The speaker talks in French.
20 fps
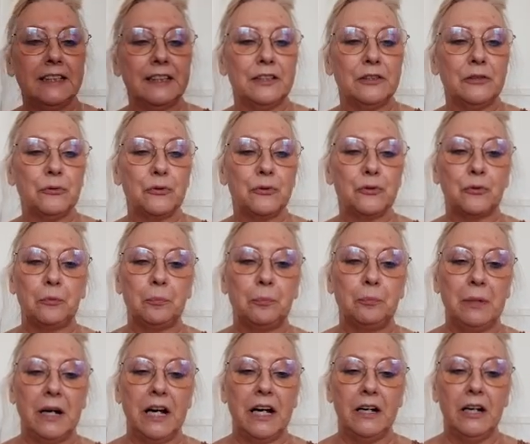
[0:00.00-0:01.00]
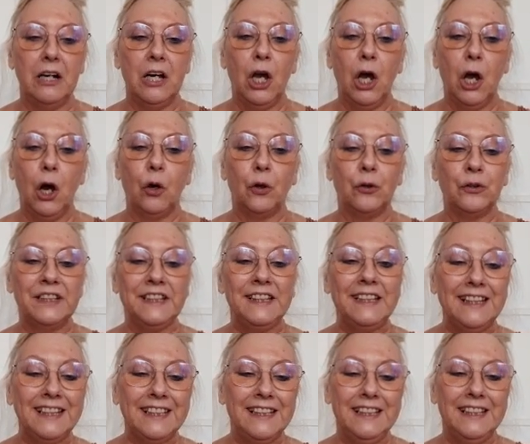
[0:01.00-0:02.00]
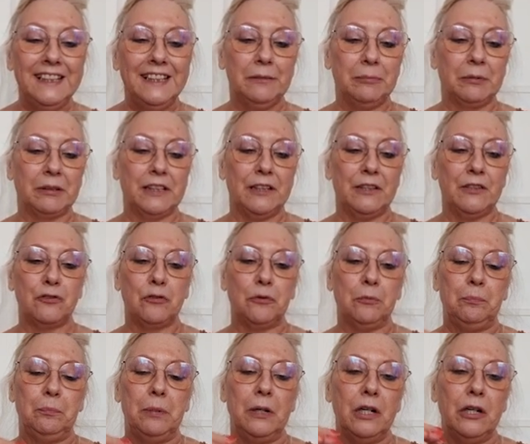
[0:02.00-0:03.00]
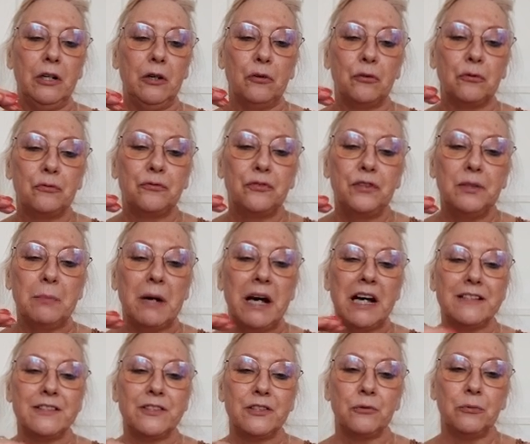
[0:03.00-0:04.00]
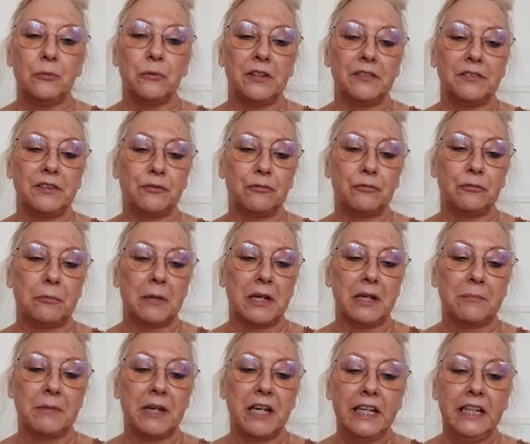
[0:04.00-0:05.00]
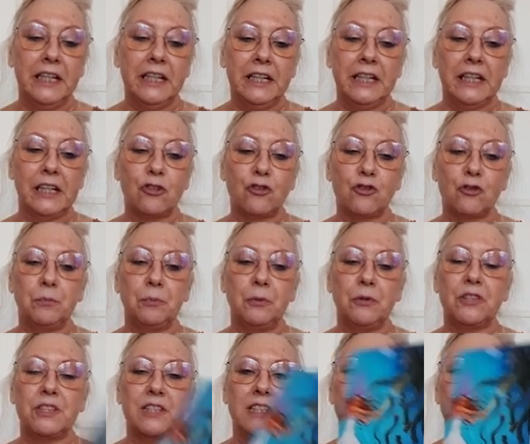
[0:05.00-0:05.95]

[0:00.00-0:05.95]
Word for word: qui ne sont pas en équilibre, qui ne sont pas en vibration avec vous-même. Et je pense